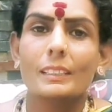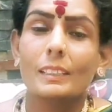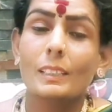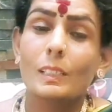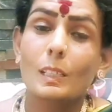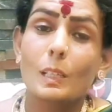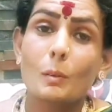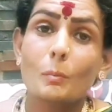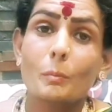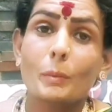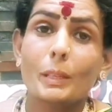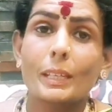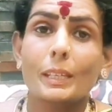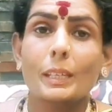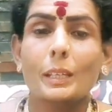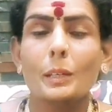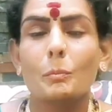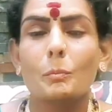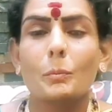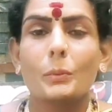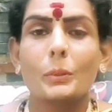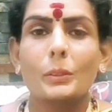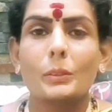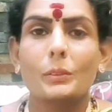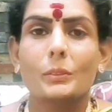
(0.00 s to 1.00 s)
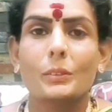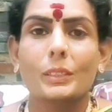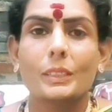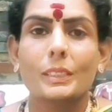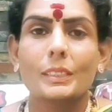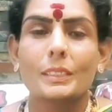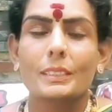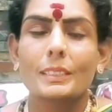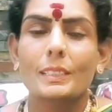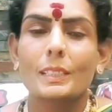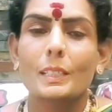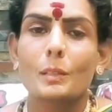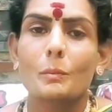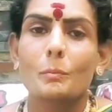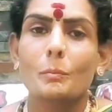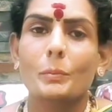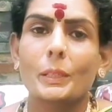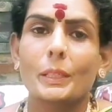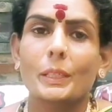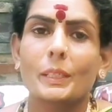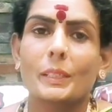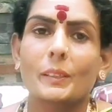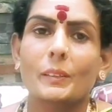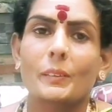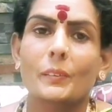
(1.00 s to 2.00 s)
நிலைமைக்கு போயிடுவாங்க சில
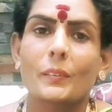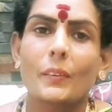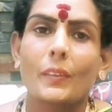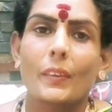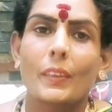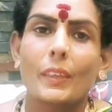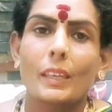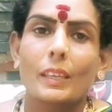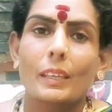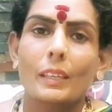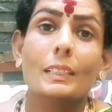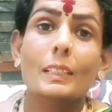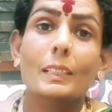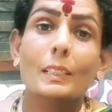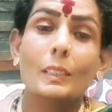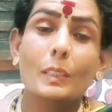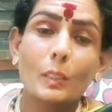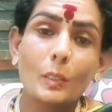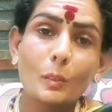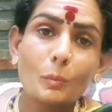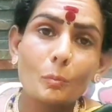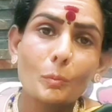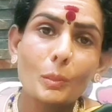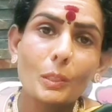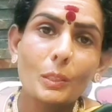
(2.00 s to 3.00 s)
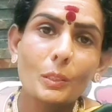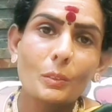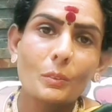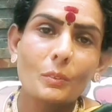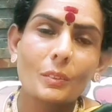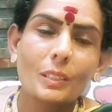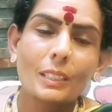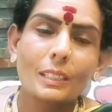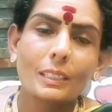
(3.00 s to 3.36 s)
பேர் இல்லை திருமண